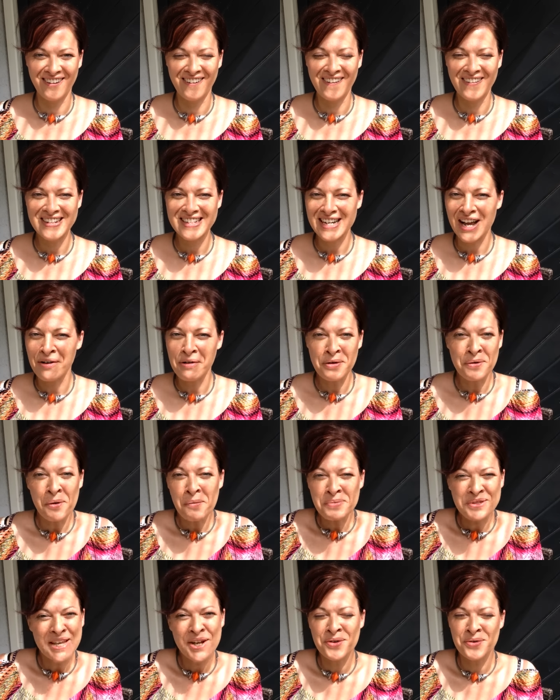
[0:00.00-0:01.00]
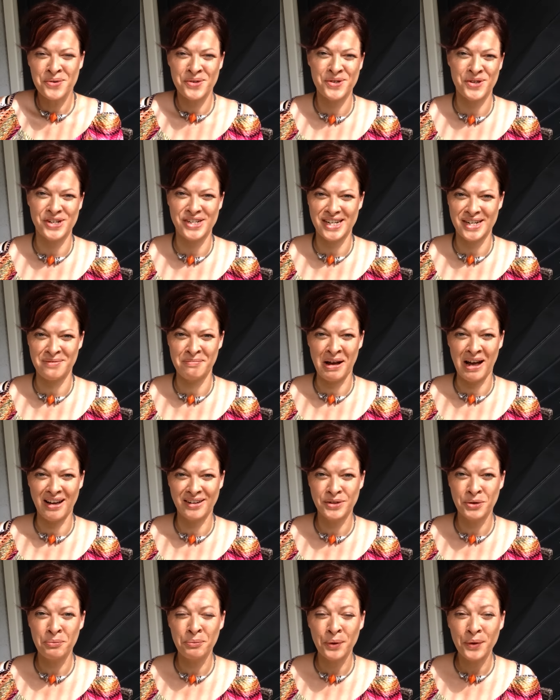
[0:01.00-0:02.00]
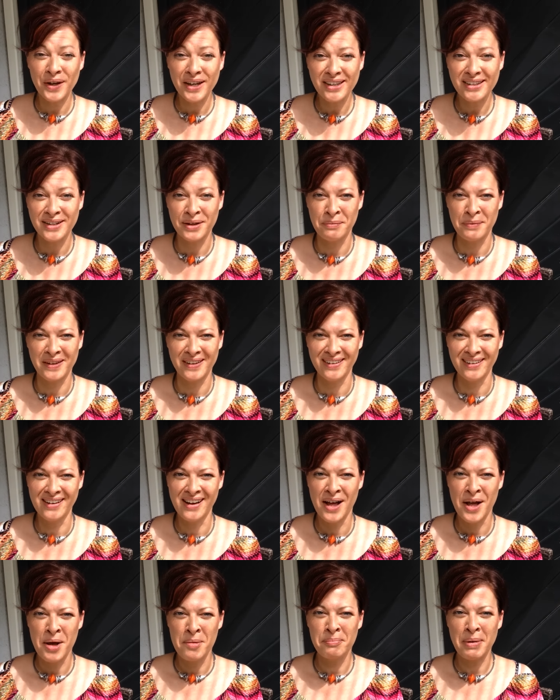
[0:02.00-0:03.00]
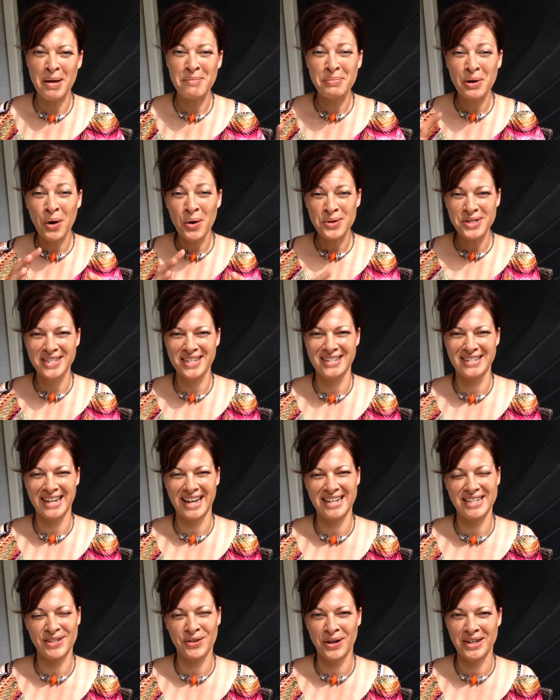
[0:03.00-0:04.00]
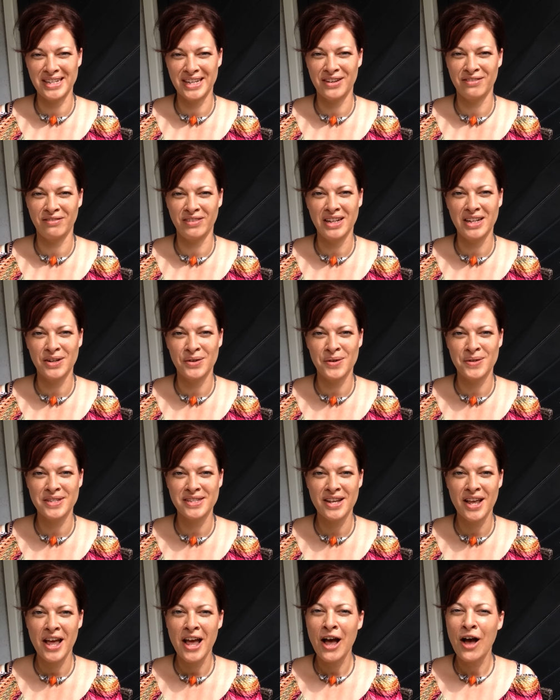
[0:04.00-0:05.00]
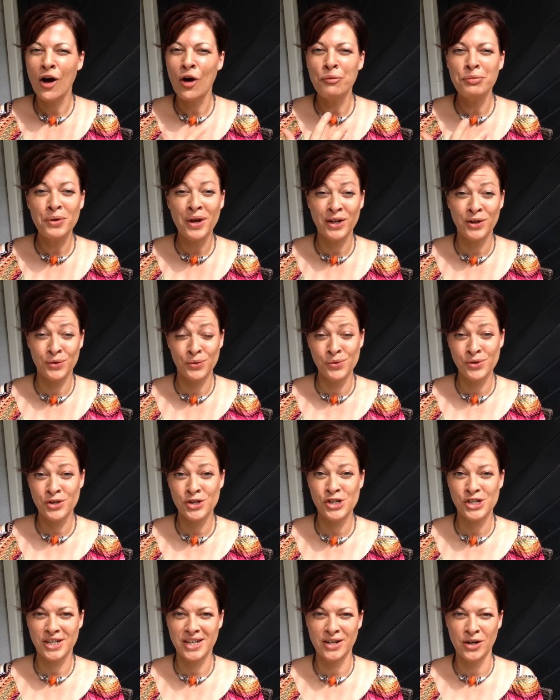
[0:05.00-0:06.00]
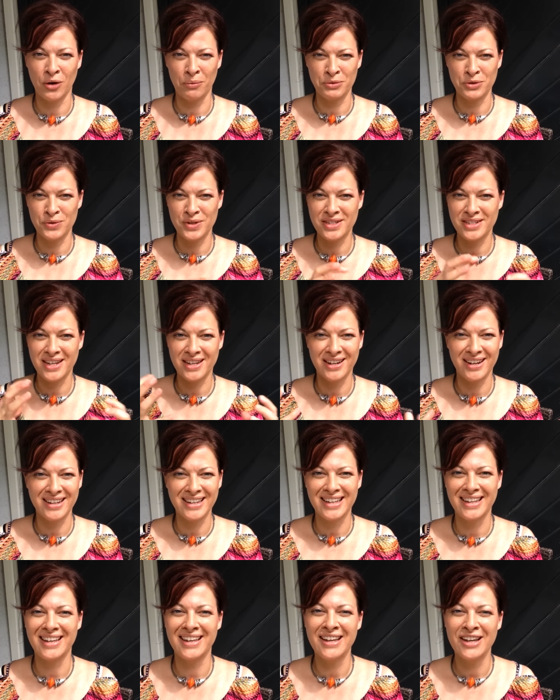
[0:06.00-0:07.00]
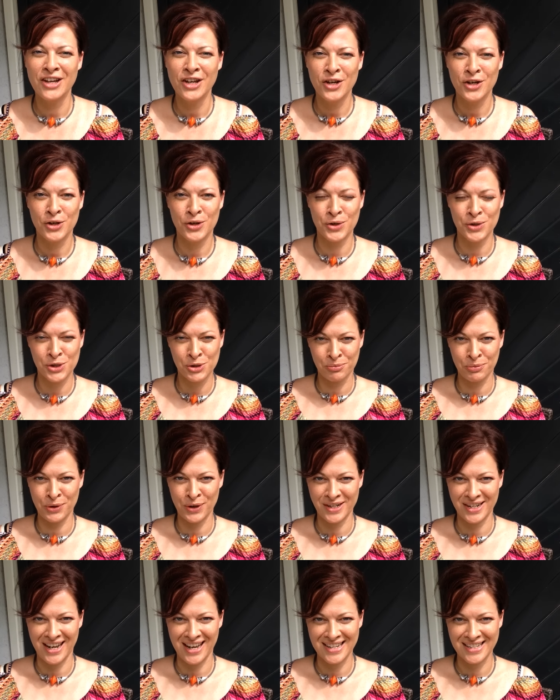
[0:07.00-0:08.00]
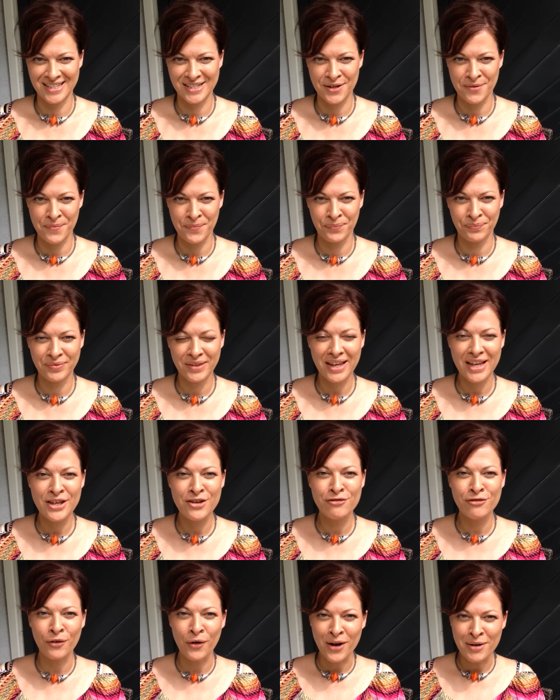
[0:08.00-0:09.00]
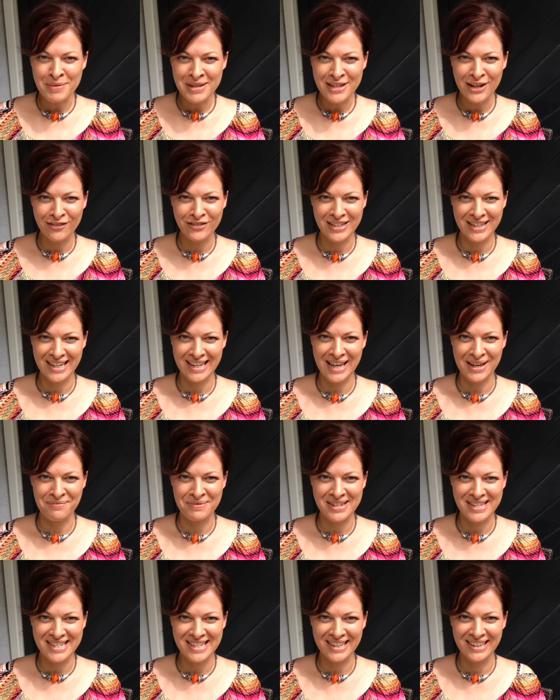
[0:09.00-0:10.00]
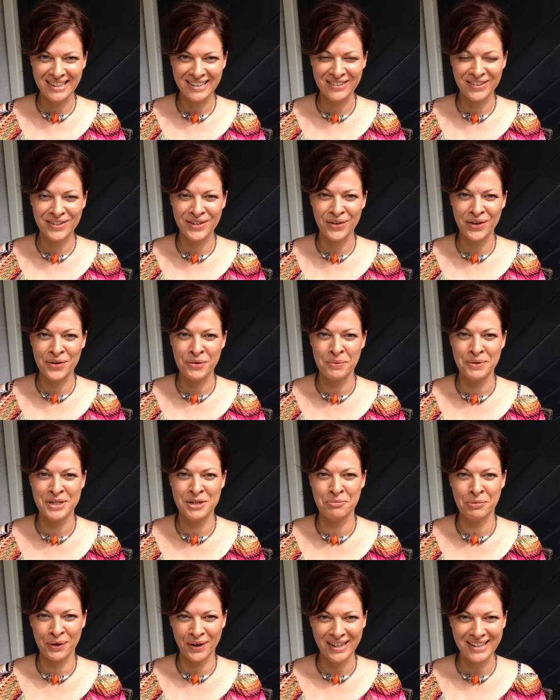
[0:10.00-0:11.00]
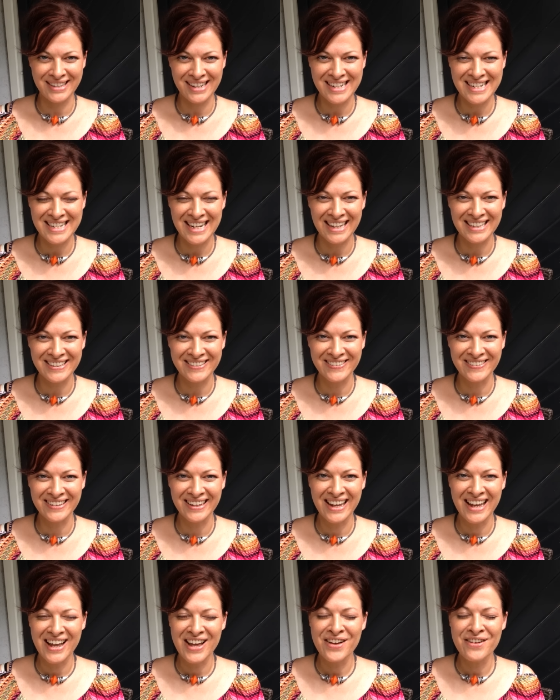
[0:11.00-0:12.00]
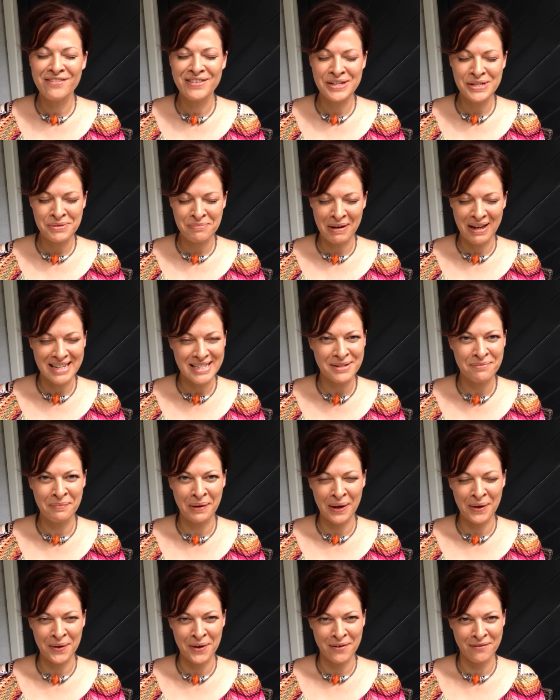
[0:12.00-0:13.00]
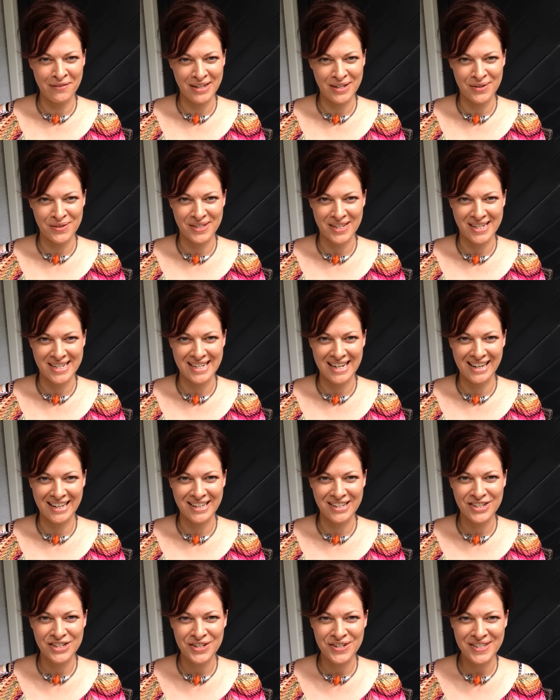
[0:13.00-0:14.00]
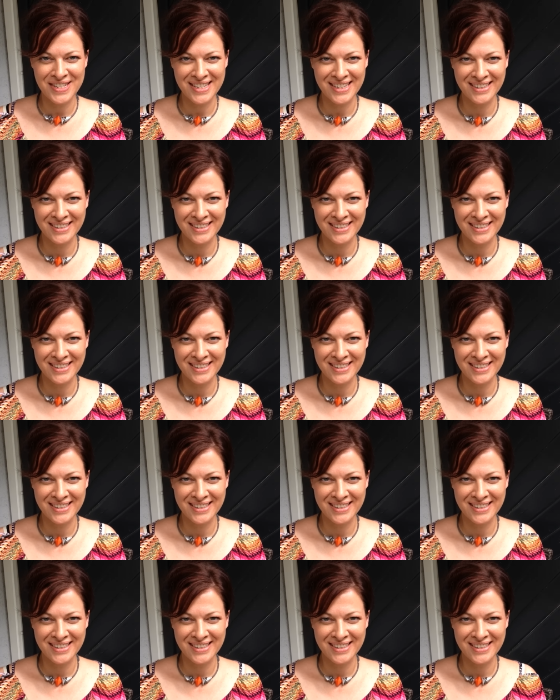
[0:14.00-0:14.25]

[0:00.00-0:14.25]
und schau, ob es einen Unterschied macht. Und berichte mir beim Posten deines heutigen Videos, ob du einen Unterschied, ob du diese Energie gespürt hast. Ich freue mich auf die Ergebnisse und über die Berichterstattung. Viel Spaß bei eurer erstellen. Tschüss!